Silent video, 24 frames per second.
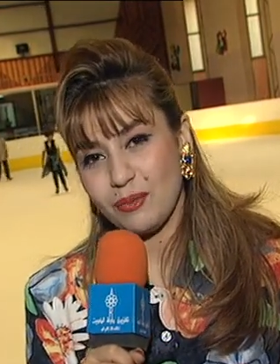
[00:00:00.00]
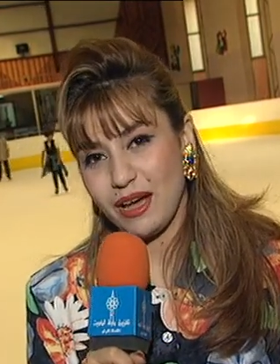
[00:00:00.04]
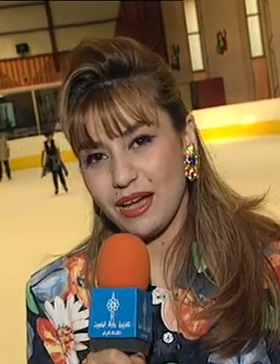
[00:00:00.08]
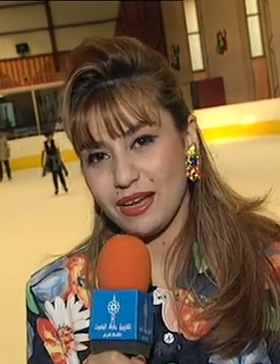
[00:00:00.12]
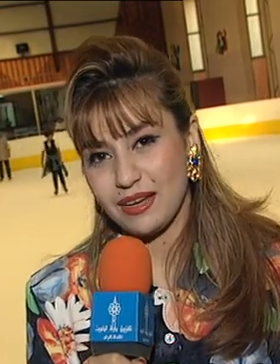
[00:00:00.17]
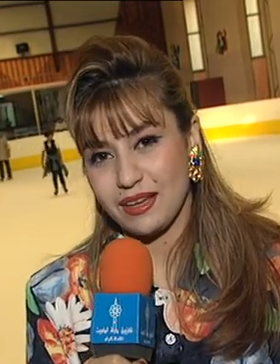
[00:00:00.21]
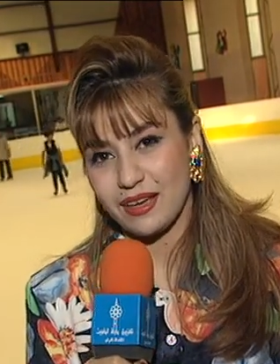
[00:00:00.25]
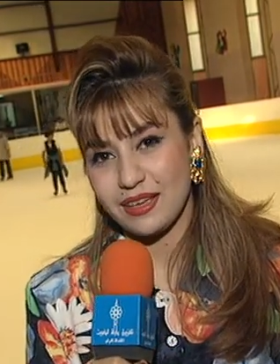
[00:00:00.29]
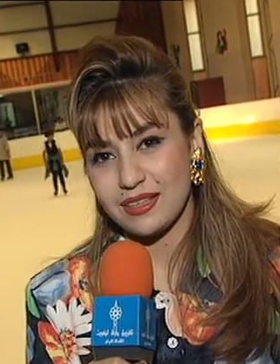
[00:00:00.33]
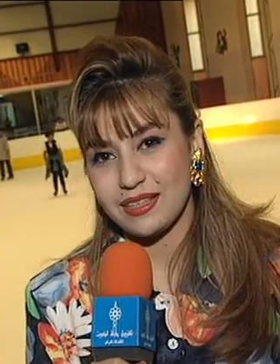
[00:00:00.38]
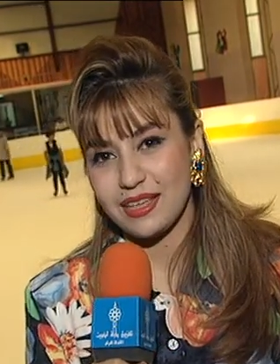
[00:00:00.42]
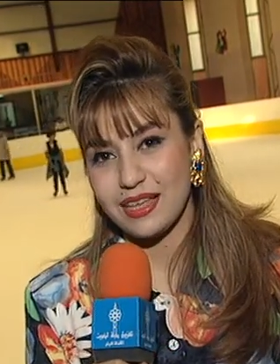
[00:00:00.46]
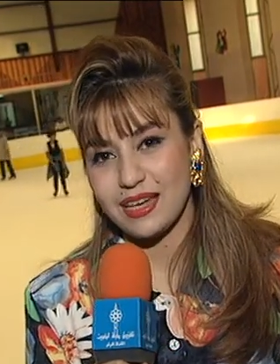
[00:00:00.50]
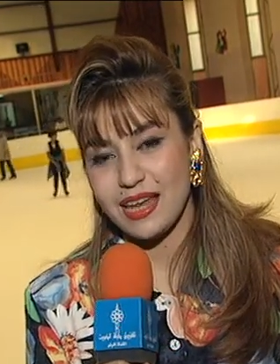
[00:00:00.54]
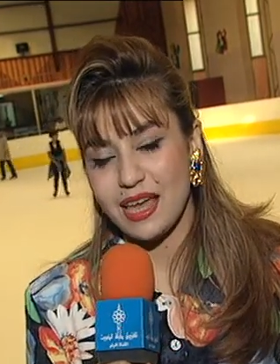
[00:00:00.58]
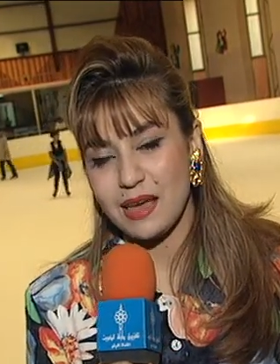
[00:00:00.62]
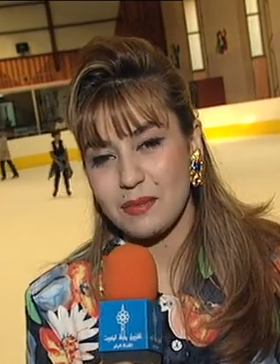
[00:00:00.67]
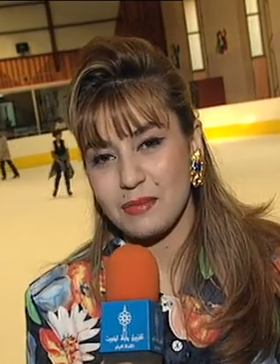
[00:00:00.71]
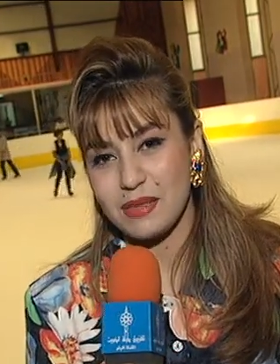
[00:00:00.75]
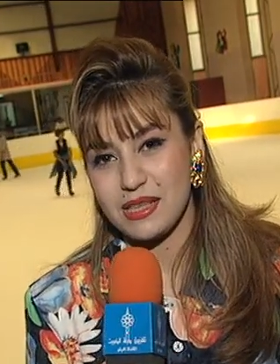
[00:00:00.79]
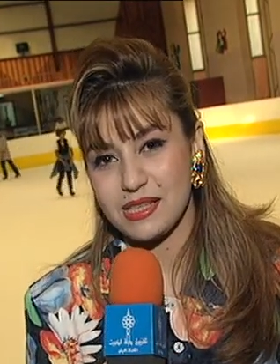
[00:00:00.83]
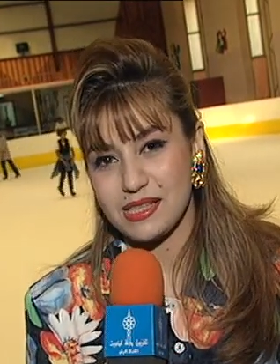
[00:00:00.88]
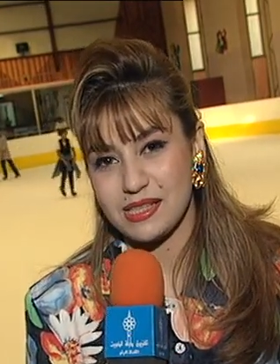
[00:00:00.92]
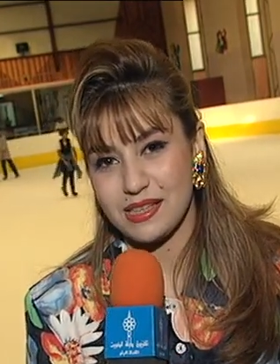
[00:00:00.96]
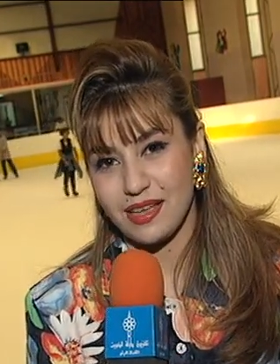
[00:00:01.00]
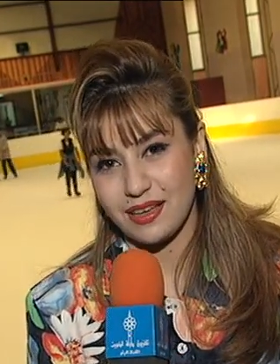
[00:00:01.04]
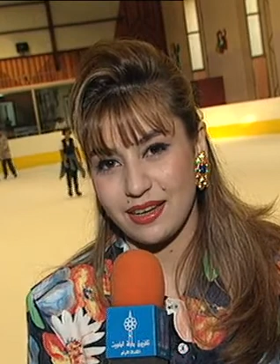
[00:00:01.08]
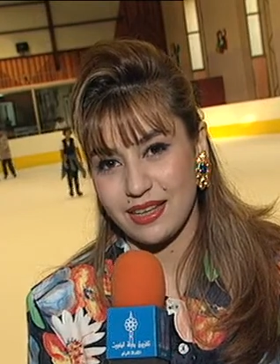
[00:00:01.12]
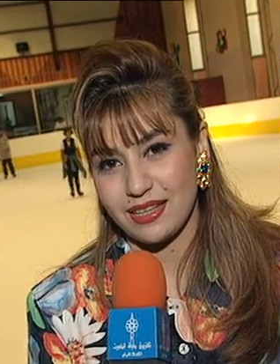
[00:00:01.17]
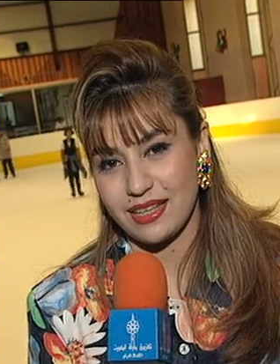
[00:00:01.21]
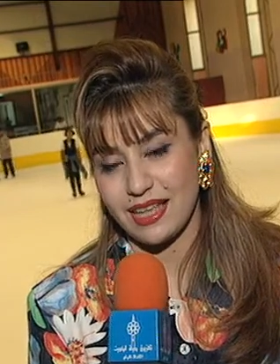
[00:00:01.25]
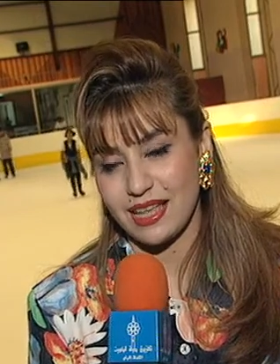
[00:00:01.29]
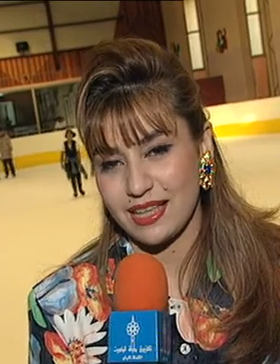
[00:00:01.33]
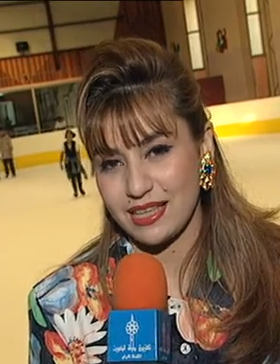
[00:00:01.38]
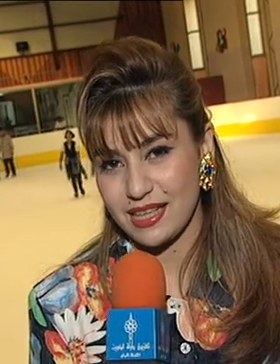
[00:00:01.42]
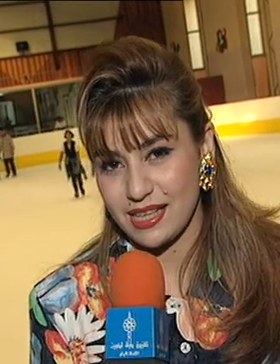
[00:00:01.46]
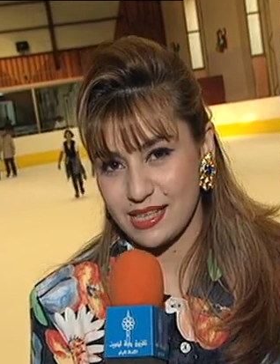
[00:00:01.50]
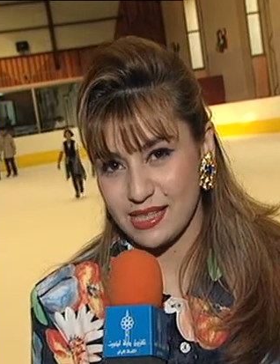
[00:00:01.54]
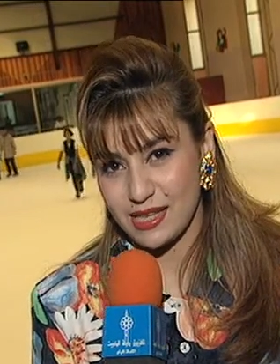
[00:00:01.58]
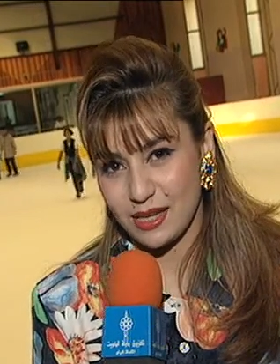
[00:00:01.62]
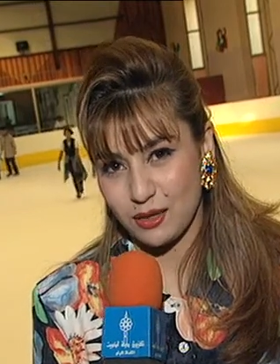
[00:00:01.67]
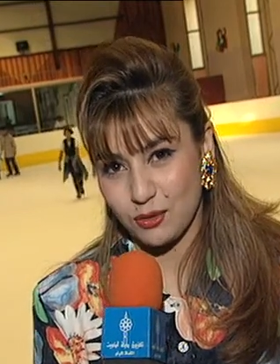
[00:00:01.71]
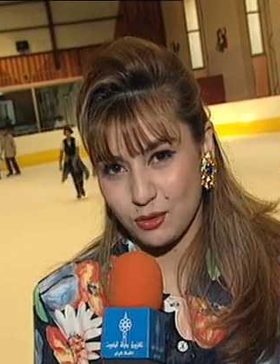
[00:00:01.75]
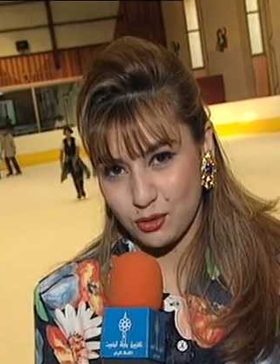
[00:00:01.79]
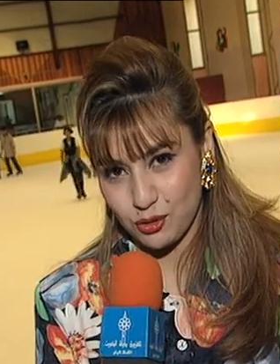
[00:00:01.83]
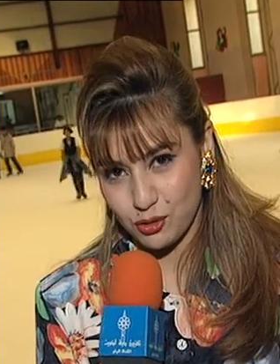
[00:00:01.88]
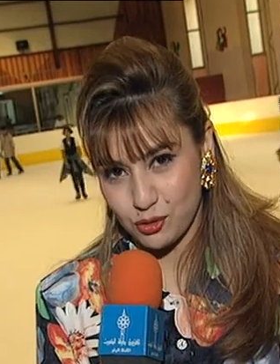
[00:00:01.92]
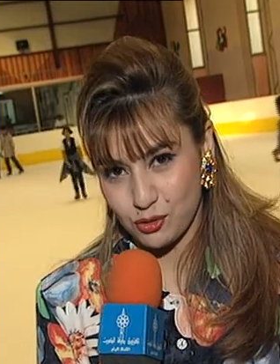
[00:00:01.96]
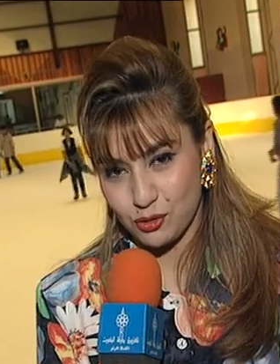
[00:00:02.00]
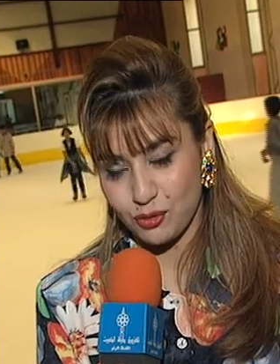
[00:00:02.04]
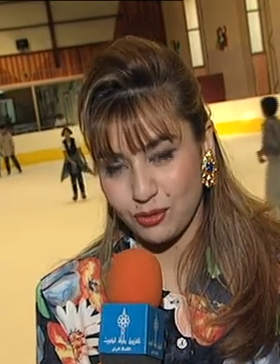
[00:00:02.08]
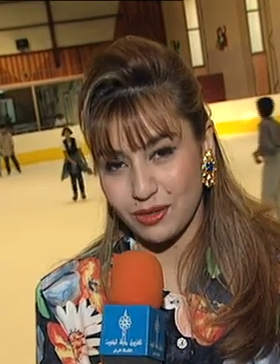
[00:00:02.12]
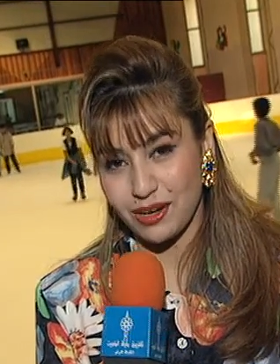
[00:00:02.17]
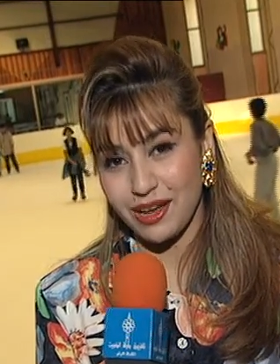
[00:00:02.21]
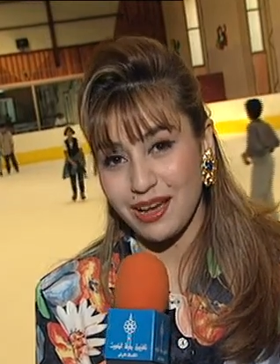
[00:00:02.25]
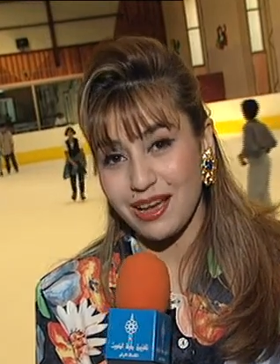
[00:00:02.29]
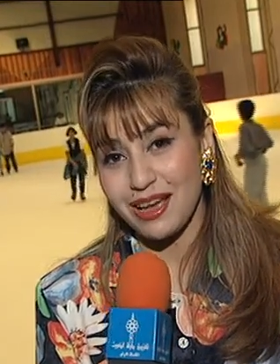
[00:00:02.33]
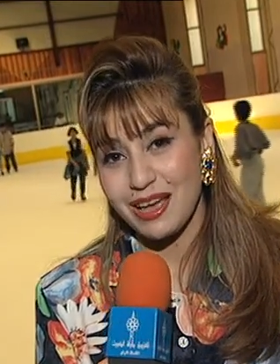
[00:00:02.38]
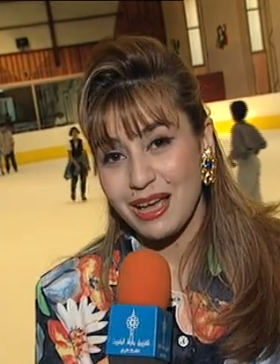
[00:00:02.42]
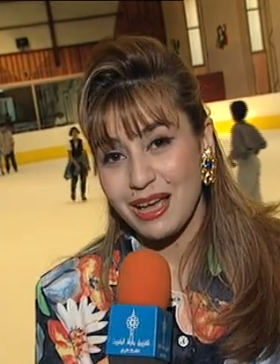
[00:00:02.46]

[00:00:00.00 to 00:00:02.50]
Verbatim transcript: حلقتنا من صالة التزلج الصغرى